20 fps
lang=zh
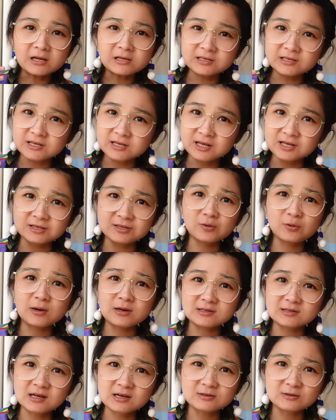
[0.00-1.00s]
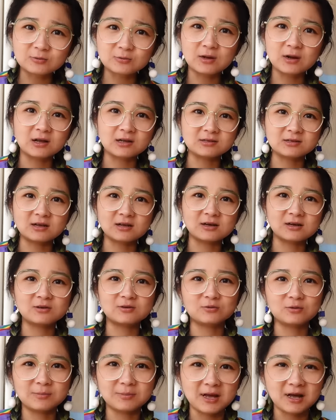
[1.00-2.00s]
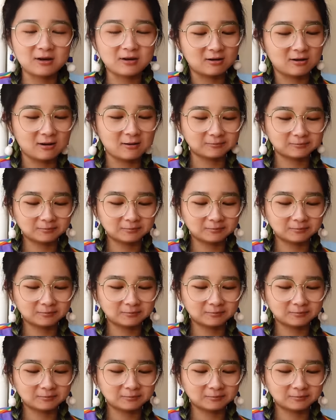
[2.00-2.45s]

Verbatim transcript: 姐姐已经快三十岁了，姐姐可以随便喝。